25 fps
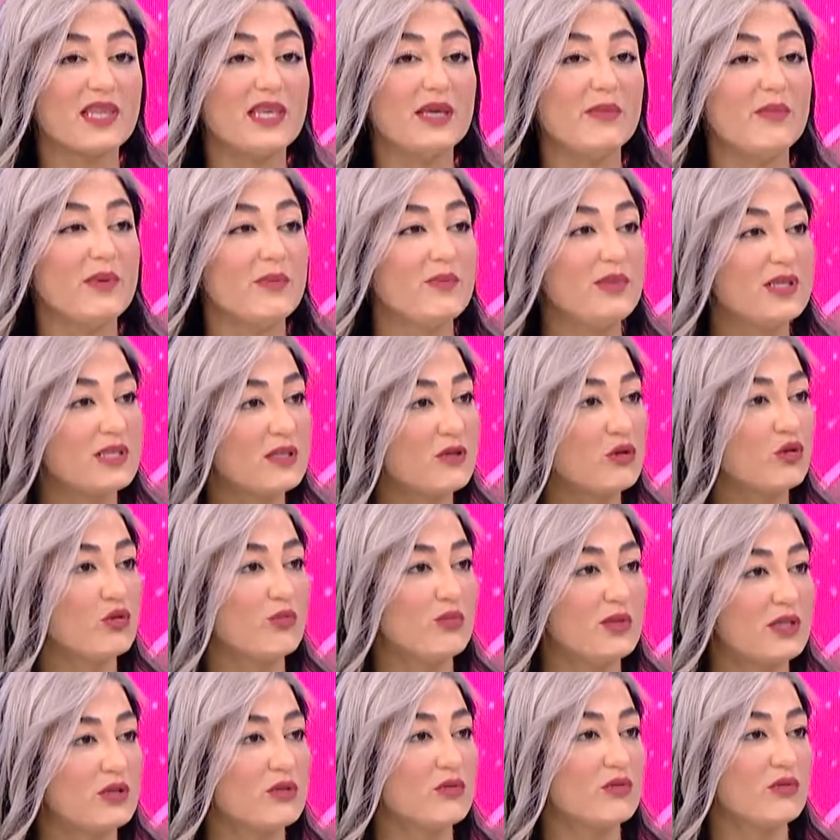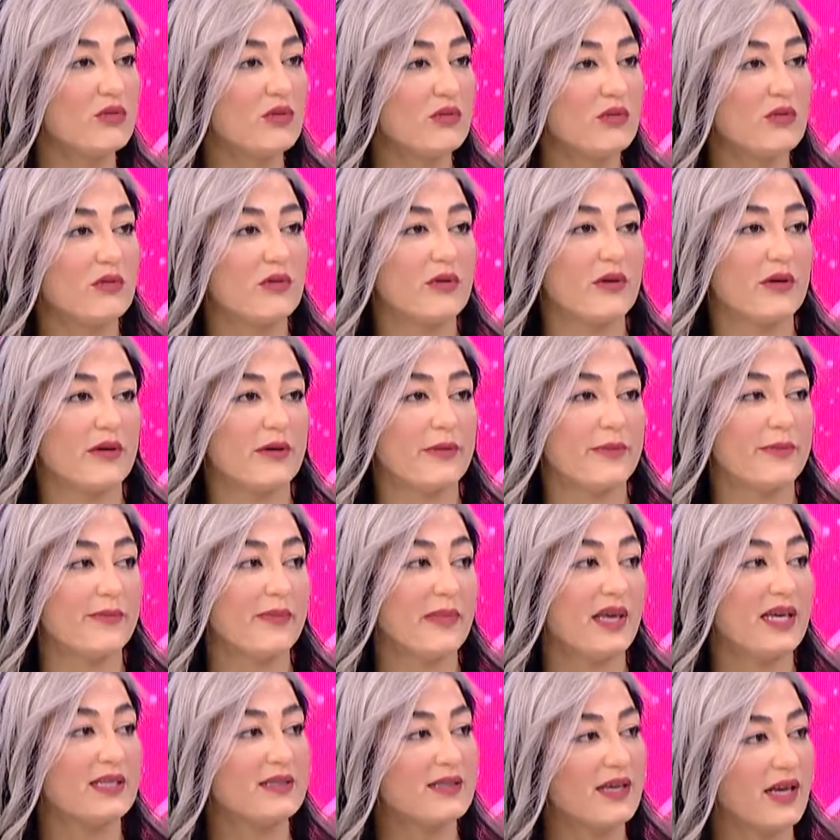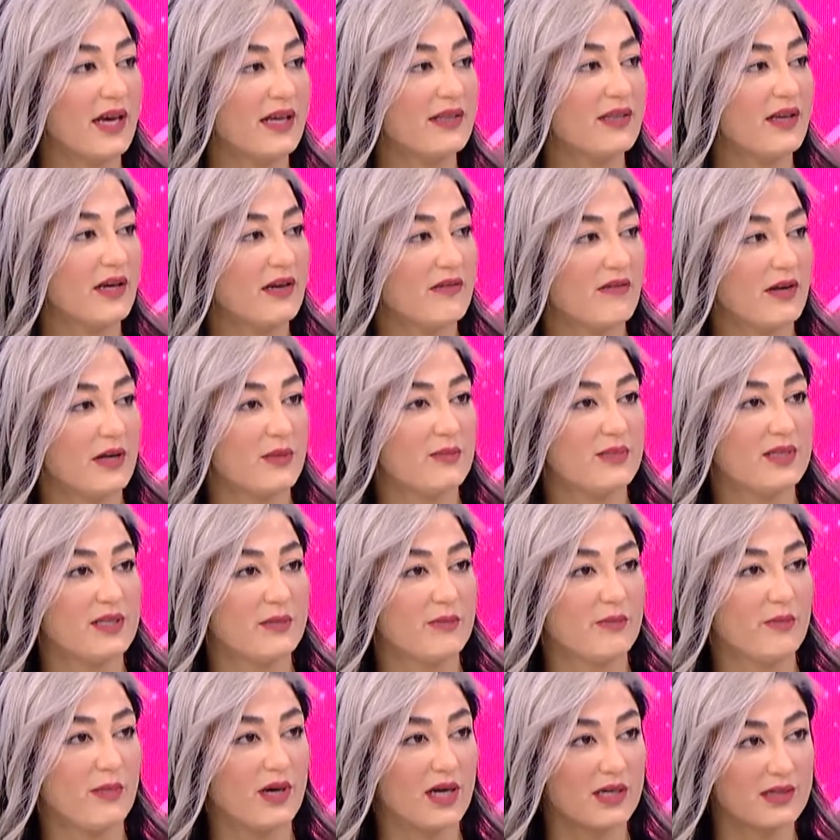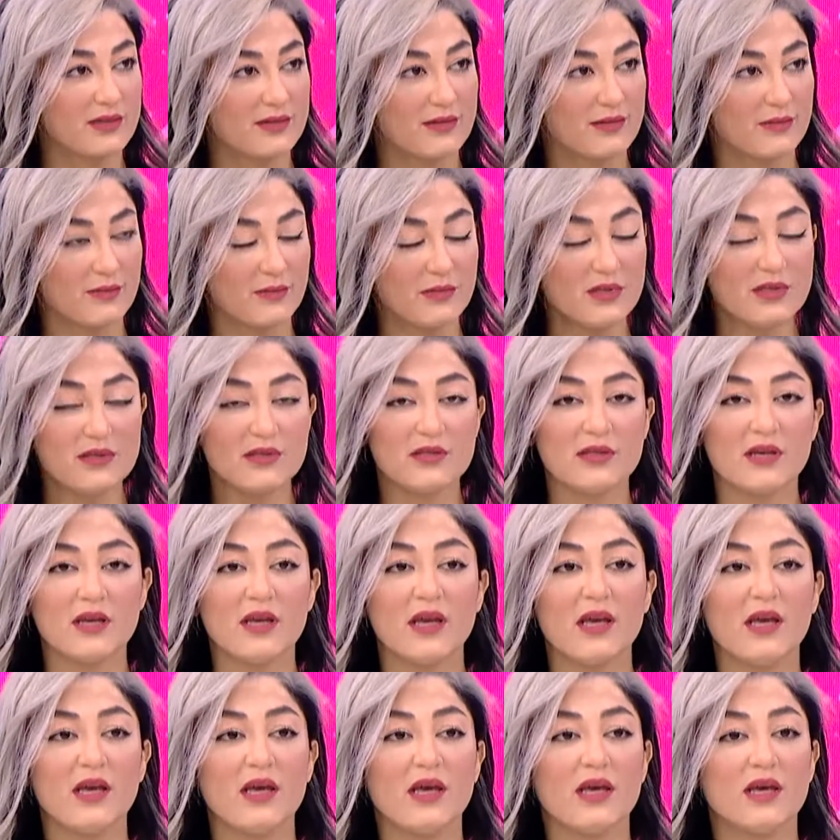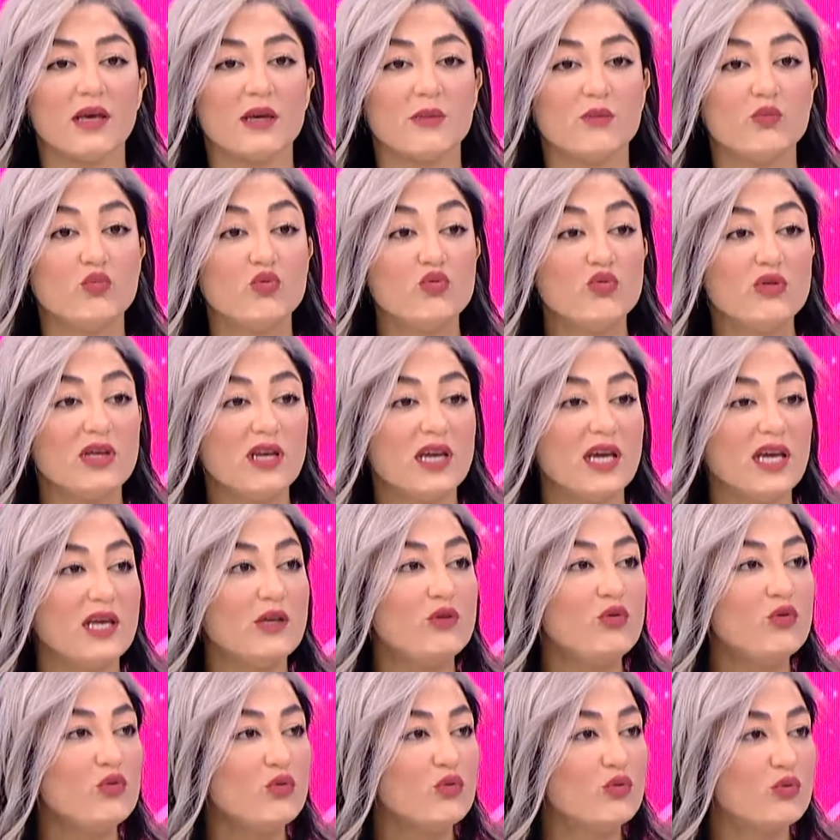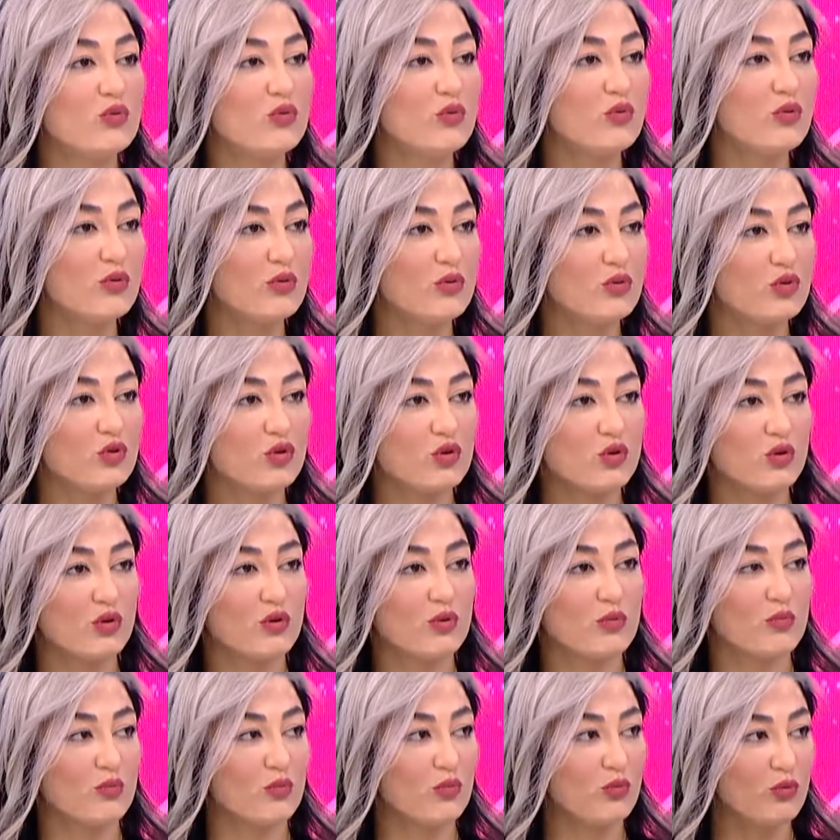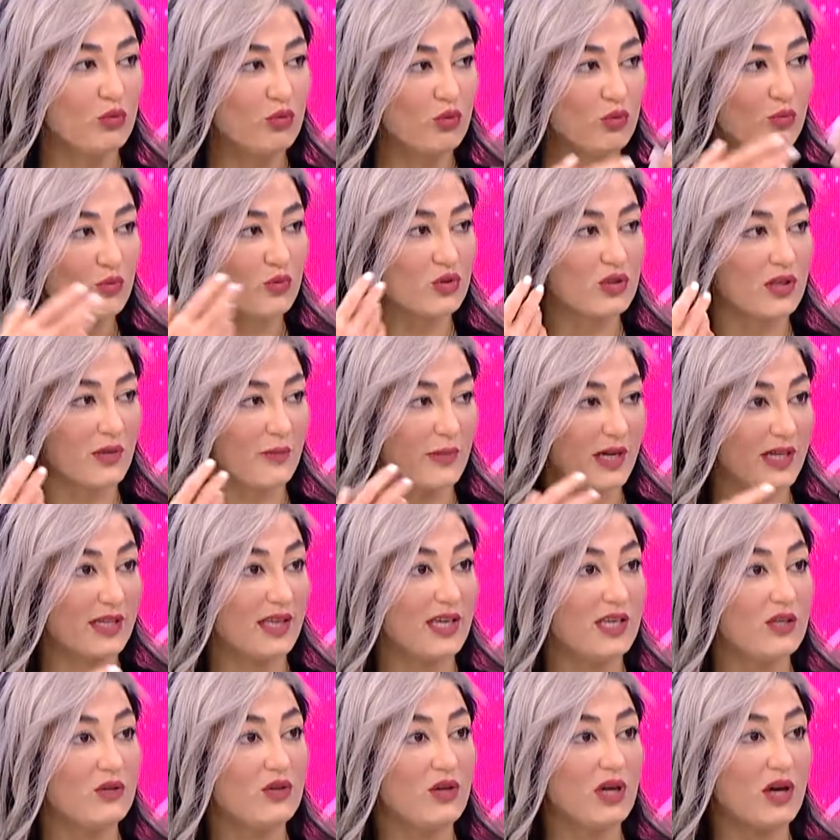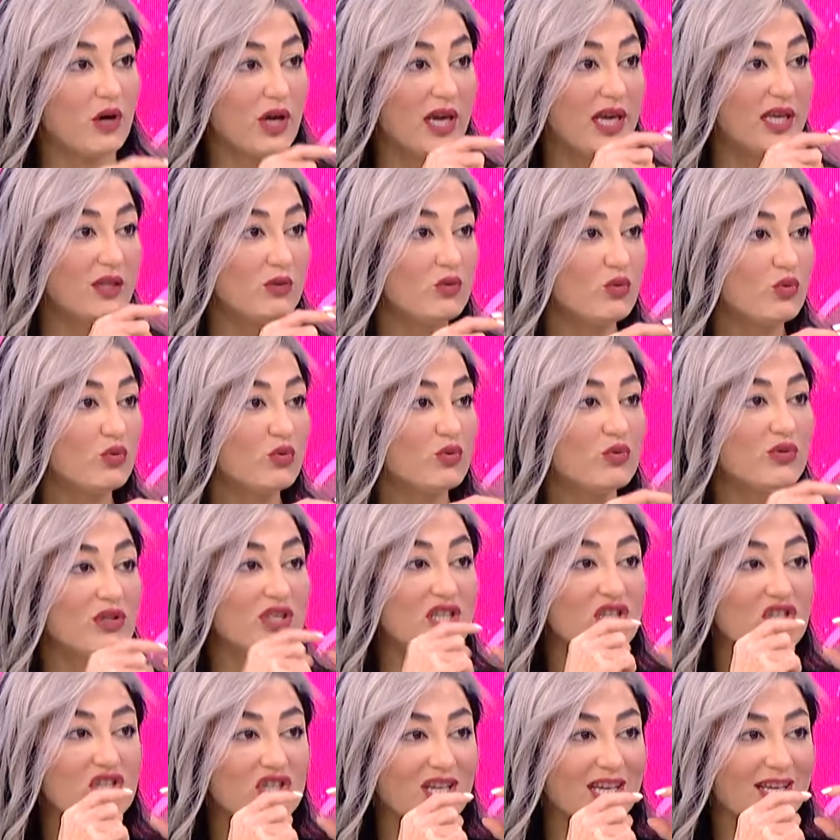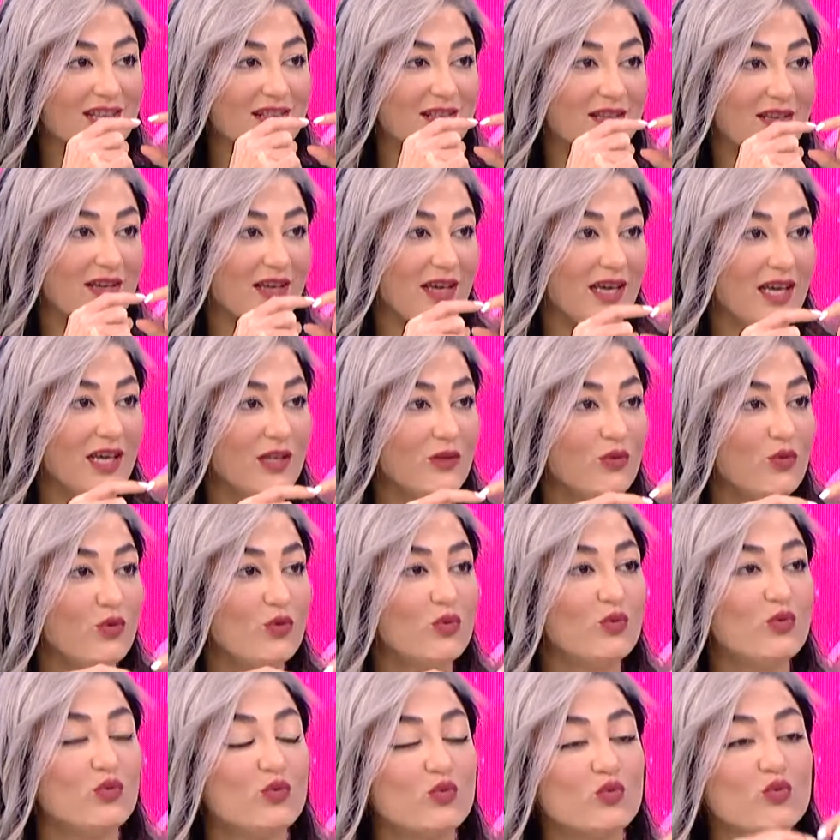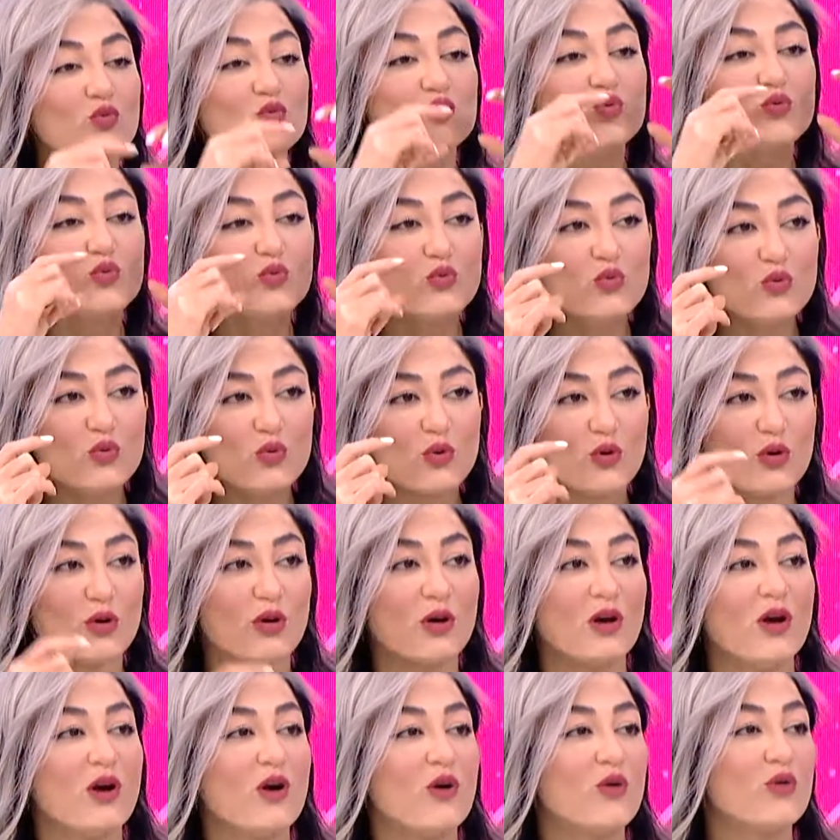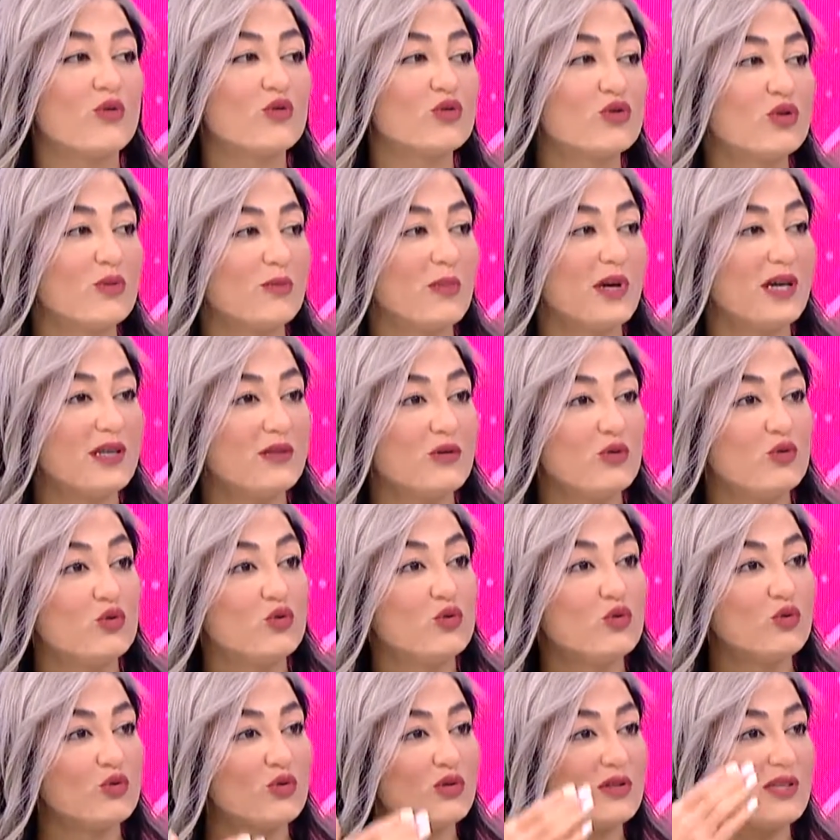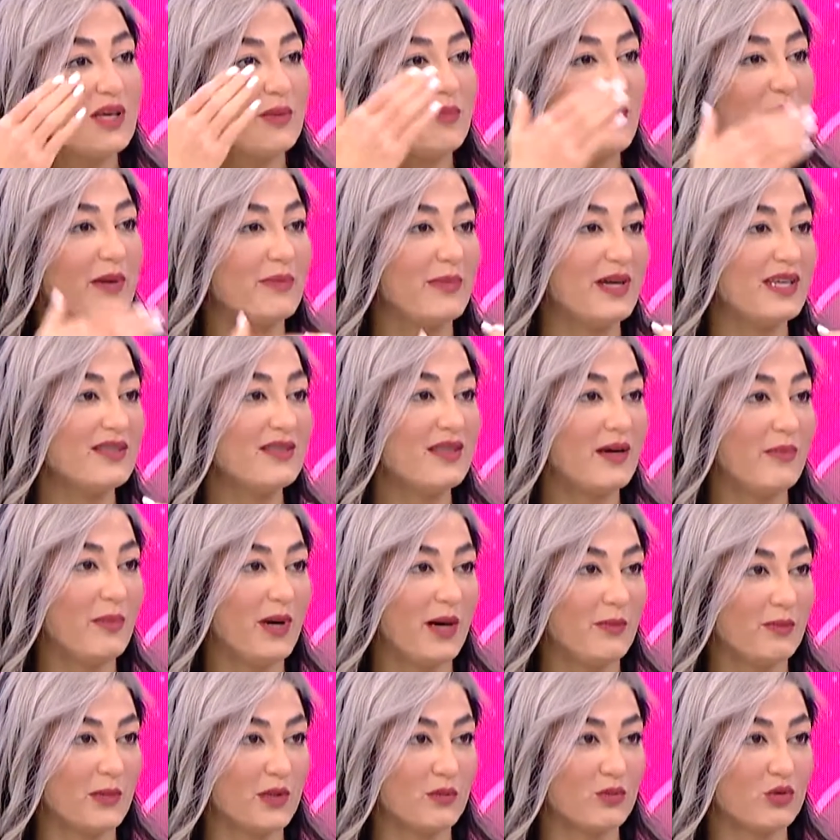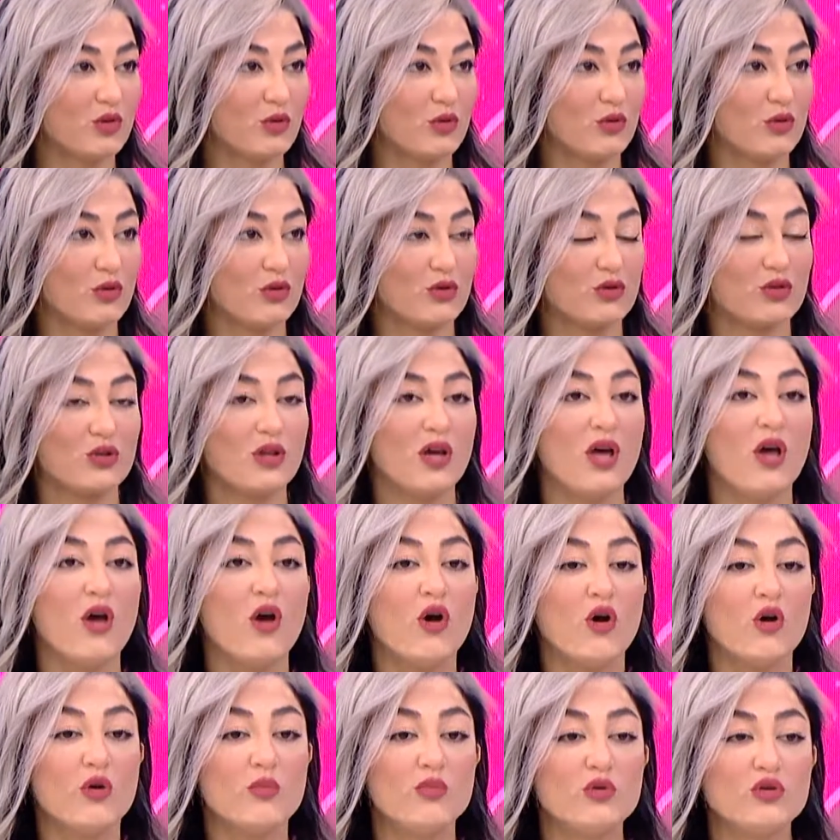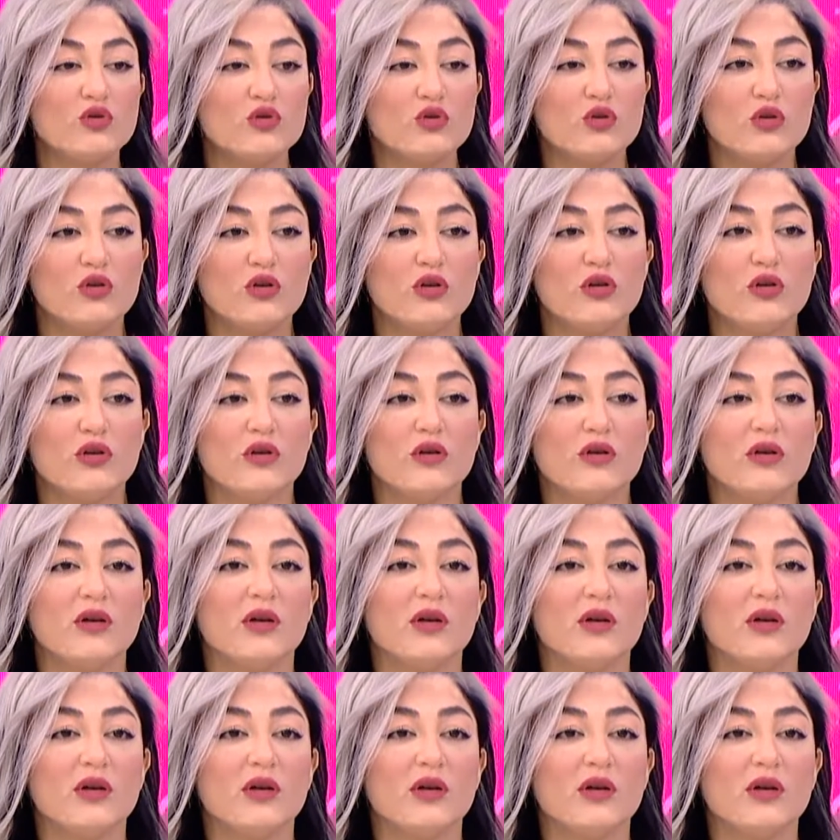gibi bir sürü bir sürü etkenler var bizim baktığımız. E, bunlara en uygun gülüşü bulduğumuz zaman, en uygun diş şeklini, en uygun uzunluğu o zaman yüzünüzü tamamen tamamlamış oluyoruz. Öbür türlü